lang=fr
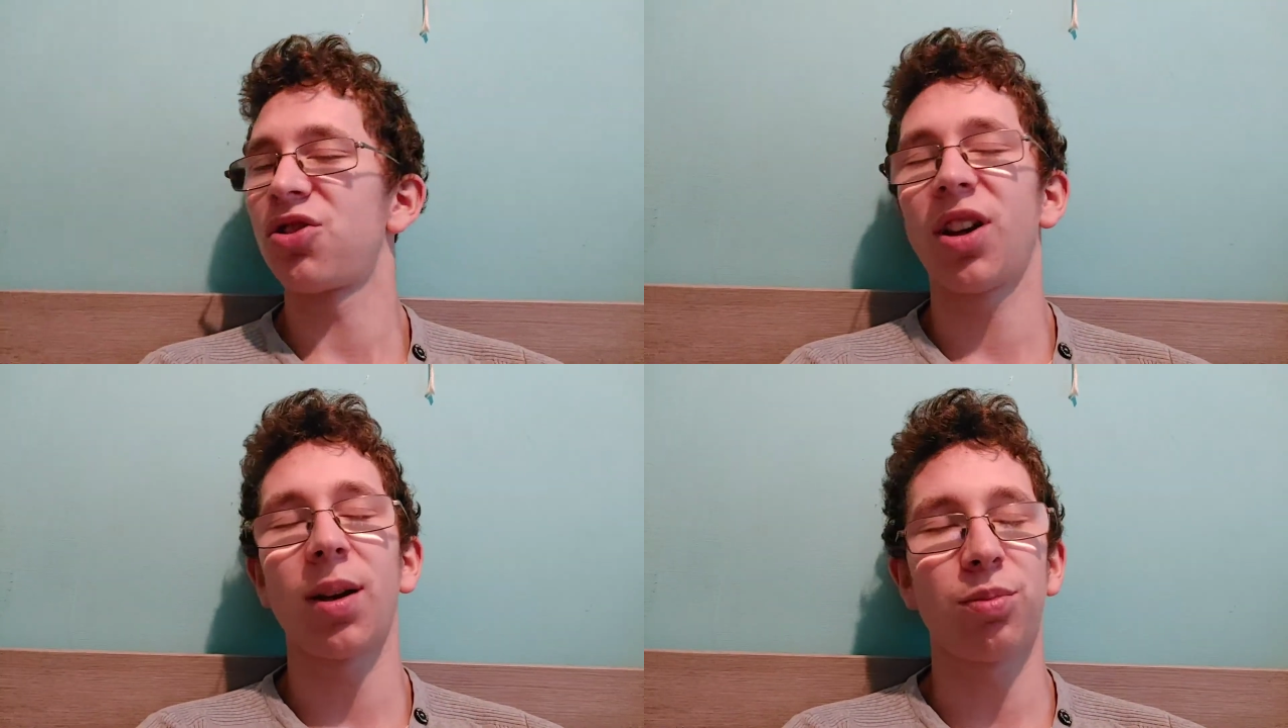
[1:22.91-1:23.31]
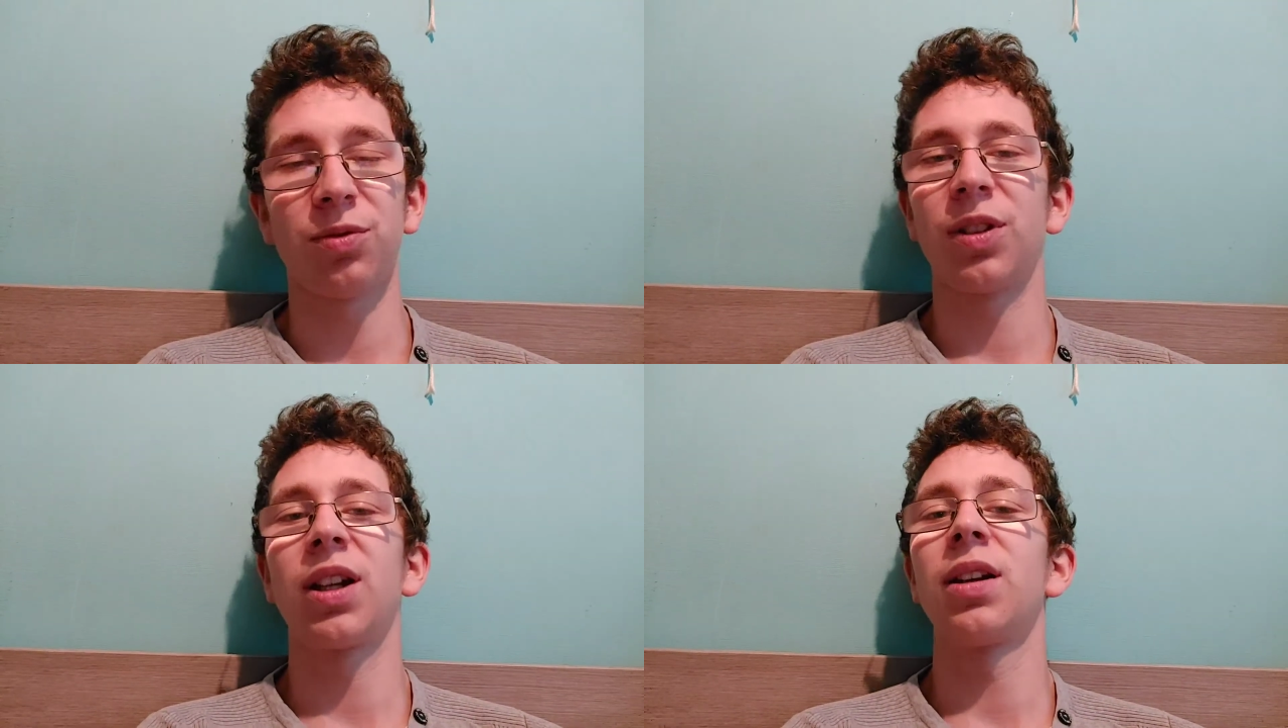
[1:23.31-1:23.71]
j'y
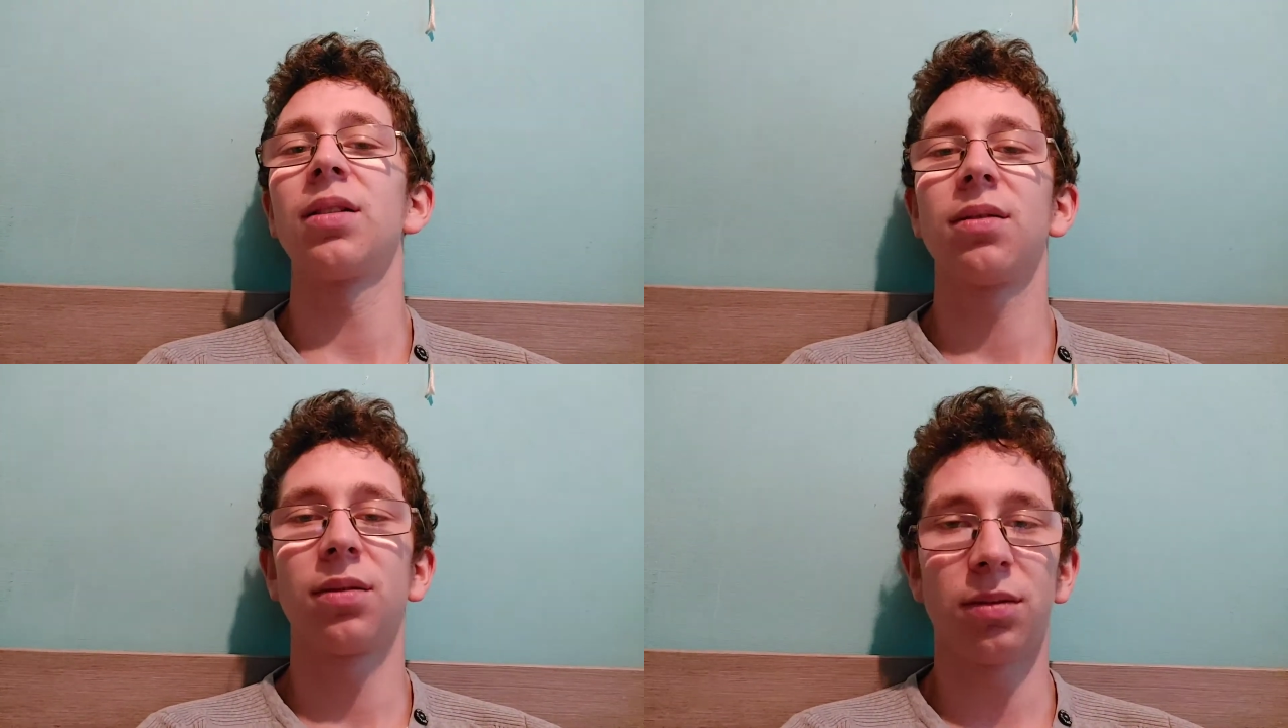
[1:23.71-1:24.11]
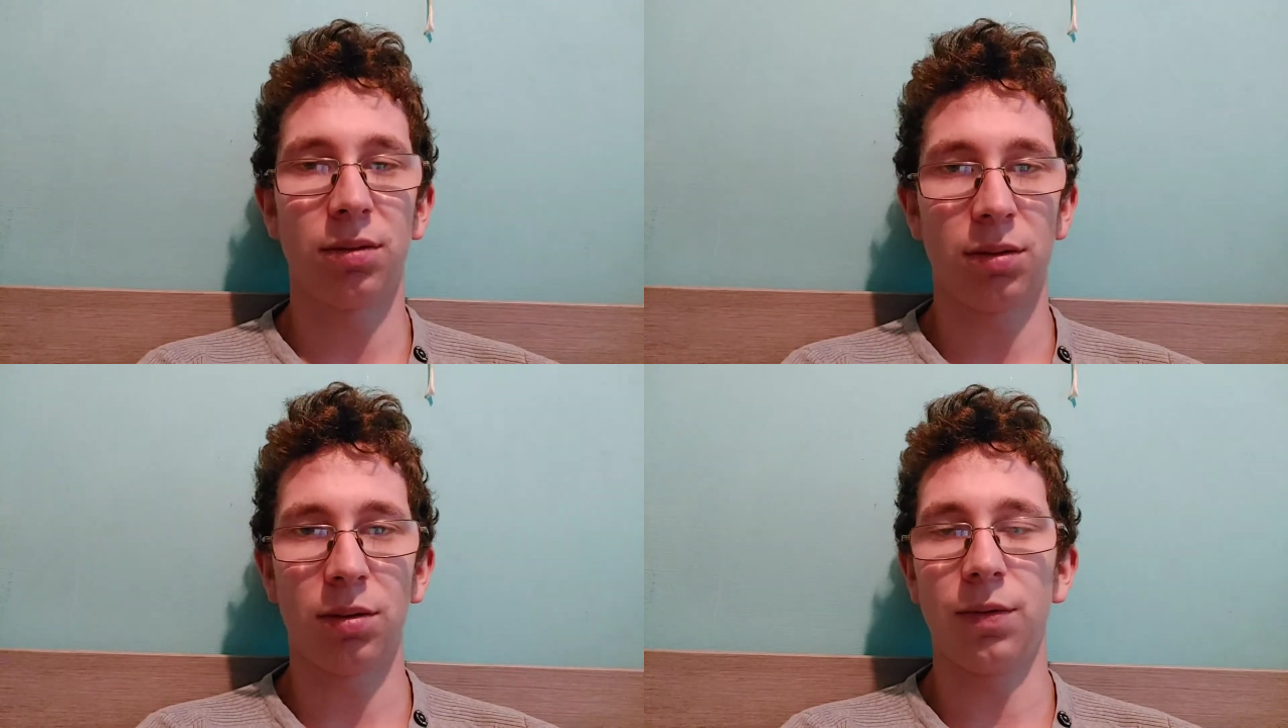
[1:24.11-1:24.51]
répondrai
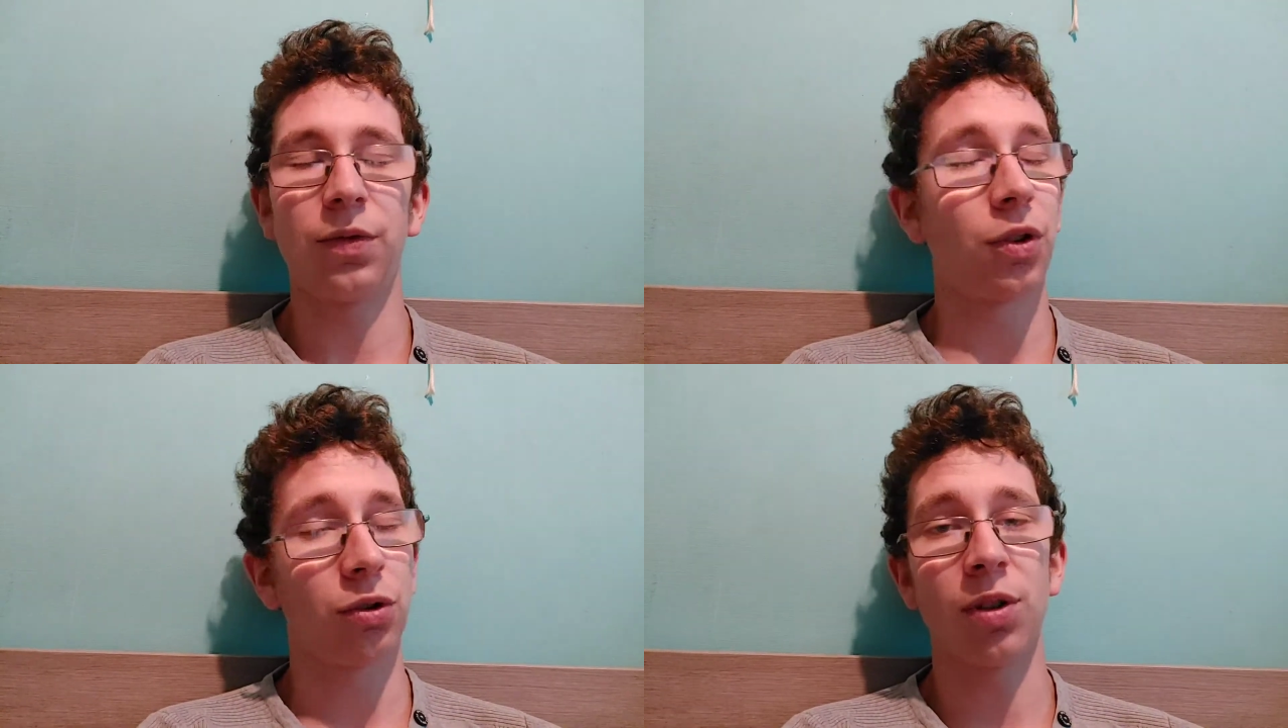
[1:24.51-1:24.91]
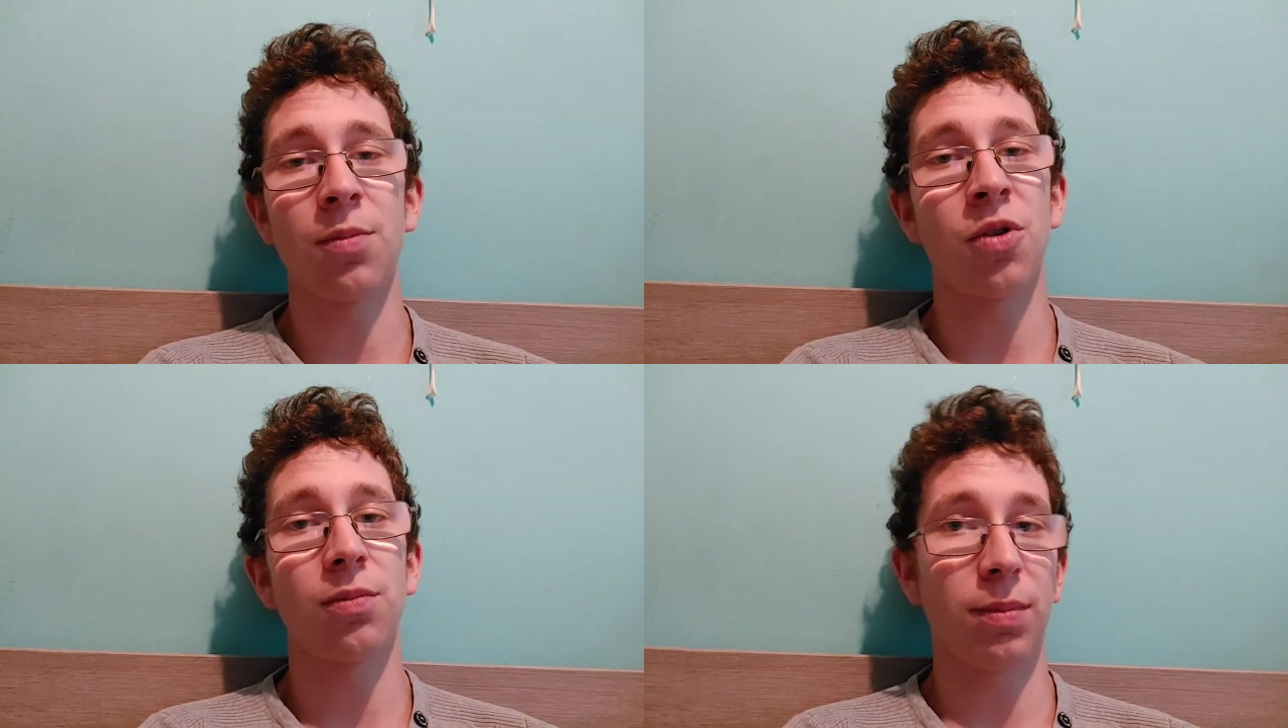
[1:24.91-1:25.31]

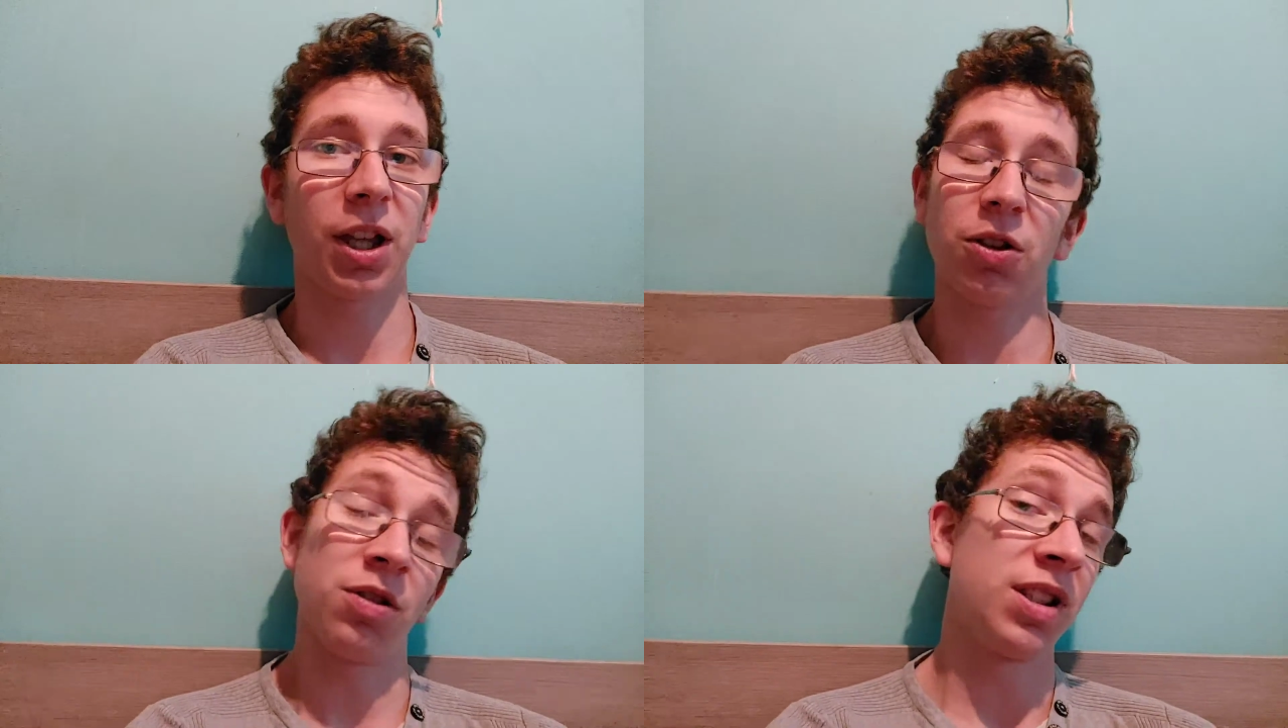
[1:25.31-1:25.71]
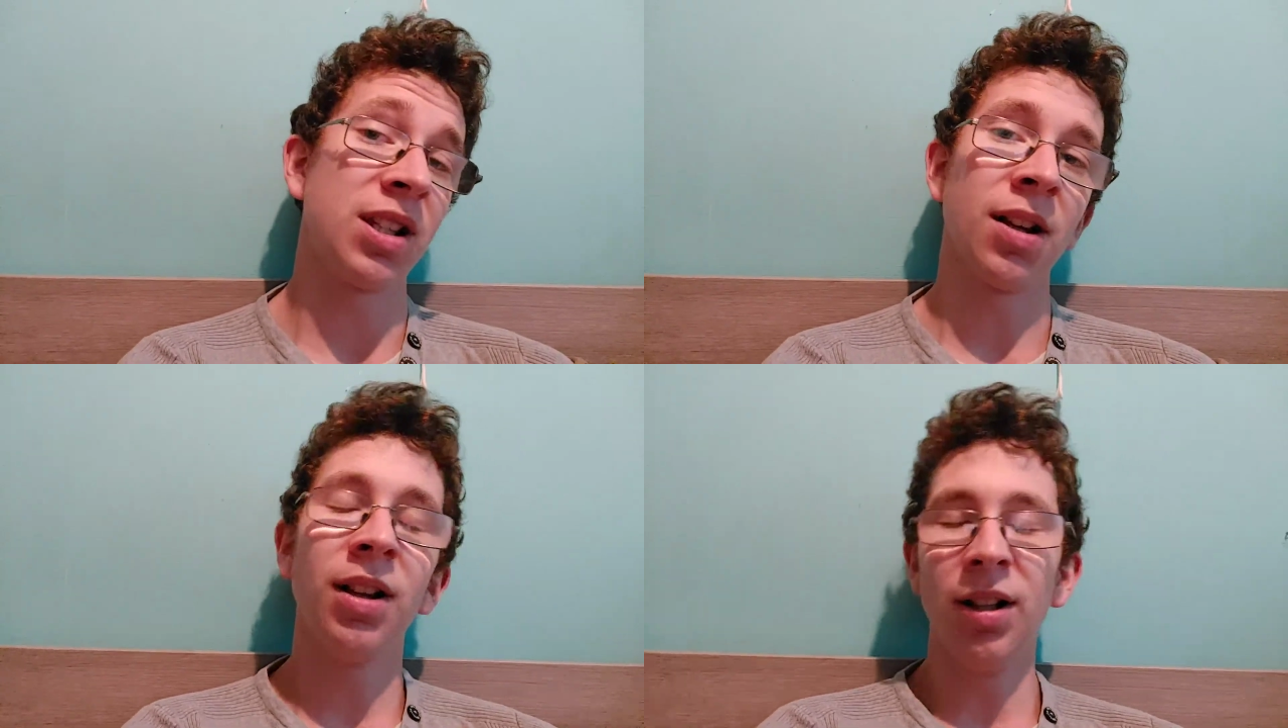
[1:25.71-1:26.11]
fortement mercredi.